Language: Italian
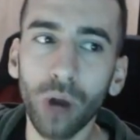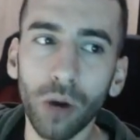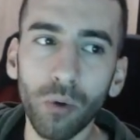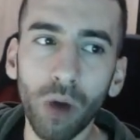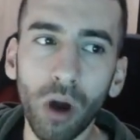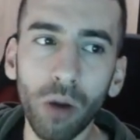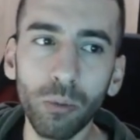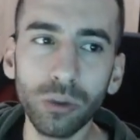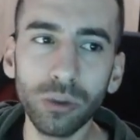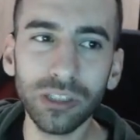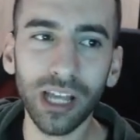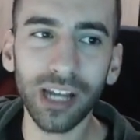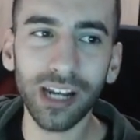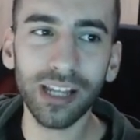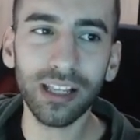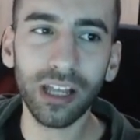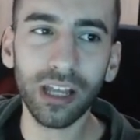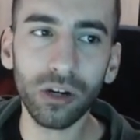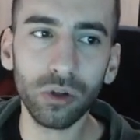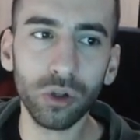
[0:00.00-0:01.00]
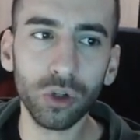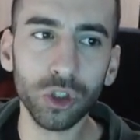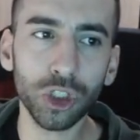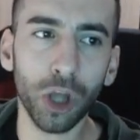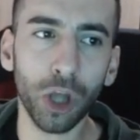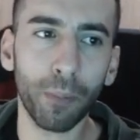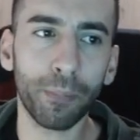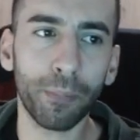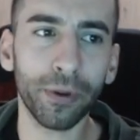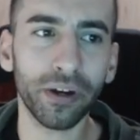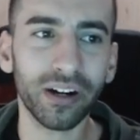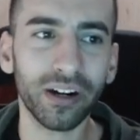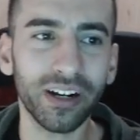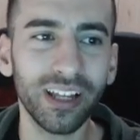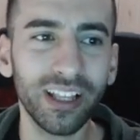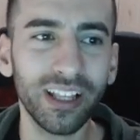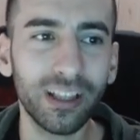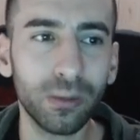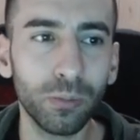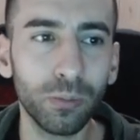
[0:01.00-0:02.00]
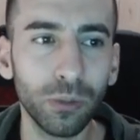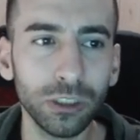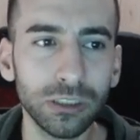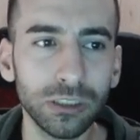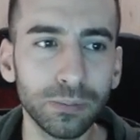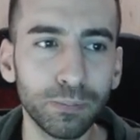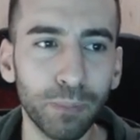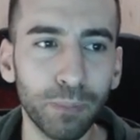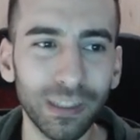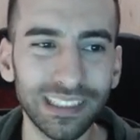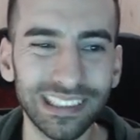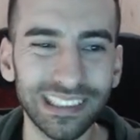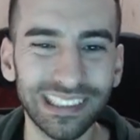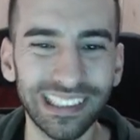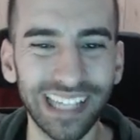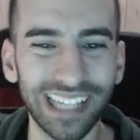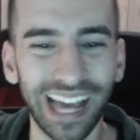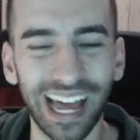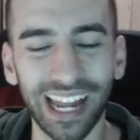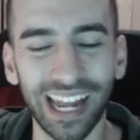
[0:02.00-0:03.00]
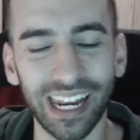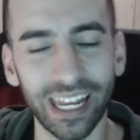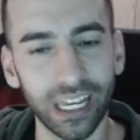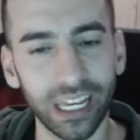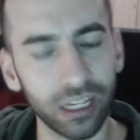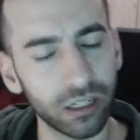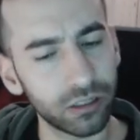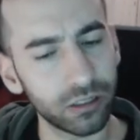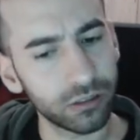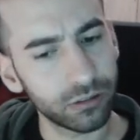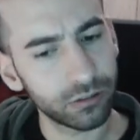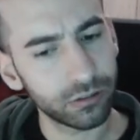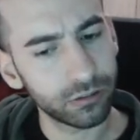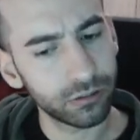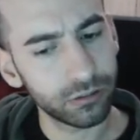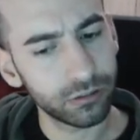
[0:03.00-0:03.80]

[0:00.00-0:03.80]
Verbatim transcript: una nuova musica all'interno dello shop, ritmo spaziale.